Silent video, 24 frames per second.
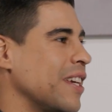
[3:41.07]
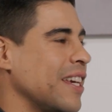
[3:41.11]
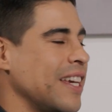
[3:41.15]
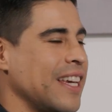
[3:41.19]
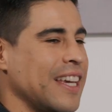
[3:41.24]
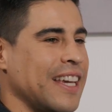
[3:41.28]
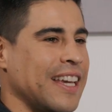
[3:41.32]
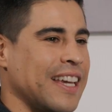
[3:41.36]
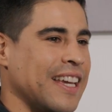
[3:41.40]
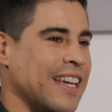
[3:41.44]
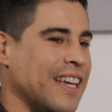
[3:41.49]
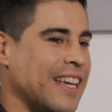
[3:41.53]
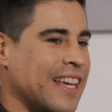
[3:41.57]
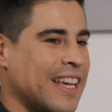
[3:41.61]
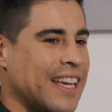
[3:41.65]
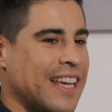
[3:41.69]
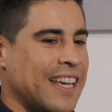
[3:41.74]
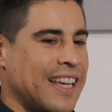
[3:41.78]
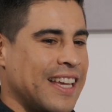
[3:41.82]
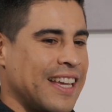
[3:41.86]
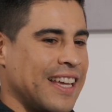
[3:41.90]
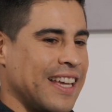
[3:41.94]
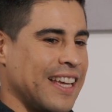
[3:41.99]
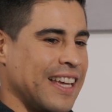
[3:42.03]
Eh,
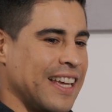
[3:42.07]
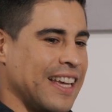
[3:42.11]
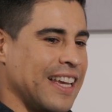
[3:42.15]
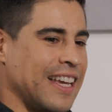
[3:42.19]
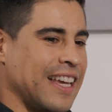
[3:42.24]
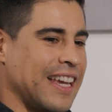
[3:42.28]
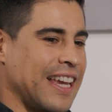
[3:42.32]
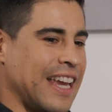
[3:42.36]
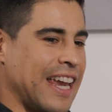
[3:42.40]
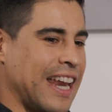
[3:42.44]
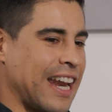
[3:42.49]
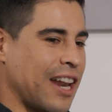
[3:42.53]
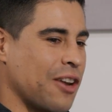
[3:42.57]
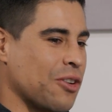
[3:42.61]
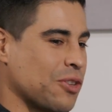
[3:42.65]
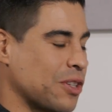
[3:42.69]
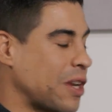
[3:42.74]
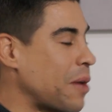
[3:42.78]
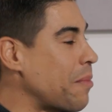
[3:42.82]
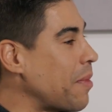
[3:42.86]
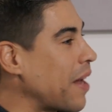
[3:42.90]
eh, eran los que